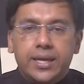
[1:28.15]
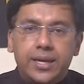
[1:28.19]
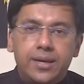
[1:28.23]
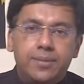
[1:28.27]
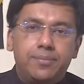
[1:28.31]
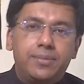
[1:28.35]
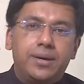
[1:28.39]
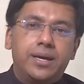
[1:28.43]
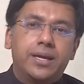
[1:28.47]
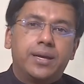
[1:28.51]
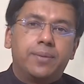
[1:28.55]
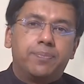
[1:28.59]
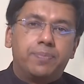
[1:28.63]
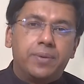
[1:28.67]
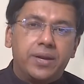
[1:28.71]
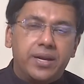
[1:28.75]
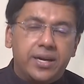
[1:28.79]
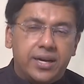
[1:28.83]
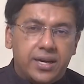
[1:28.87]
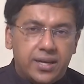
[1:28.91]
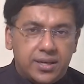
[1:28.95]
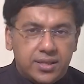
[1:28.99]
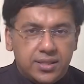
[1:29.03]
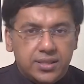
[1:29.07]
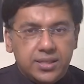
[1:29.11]
என்னம்மா எப்படி
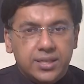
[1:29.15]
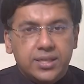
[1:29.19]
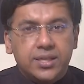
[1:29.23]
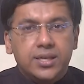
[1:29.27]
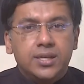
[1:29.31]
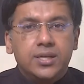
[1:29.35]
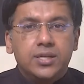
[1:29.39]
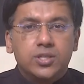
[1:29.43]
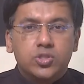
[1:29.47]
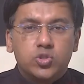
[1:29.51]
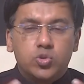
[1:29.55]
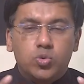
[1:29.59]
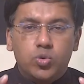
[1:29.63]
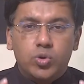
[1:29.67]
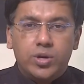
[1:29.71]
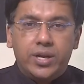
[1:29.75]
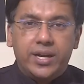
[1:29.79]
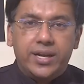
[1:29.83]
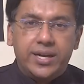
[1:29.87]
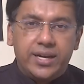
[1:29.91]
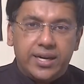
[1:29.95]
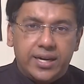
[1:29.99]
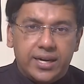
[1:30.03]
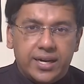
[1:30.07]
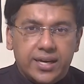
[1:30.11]
நடக்குது
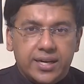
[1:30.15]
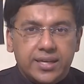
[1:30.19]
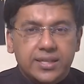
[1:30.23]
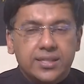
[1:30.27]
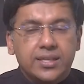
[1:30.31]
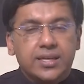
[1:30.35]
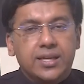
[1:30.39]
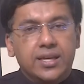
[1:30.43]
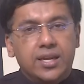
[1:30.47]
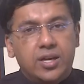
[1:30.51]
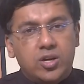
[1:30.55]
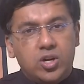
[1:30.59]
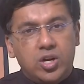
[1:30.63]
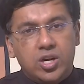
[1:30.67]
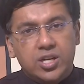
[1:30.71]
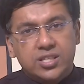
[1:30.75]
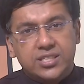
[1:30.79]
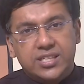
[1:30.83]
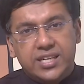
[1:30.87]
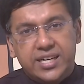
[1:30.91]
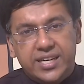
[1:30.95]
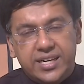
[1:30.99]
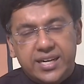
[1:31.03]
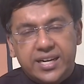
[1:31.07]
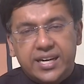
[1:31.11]
ஸ்கூலில் என்ன நடக்குது இல்லை
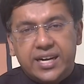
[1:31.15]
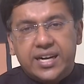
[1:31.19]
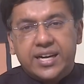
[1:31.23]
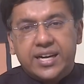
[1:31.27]
காலேஜில் என்ன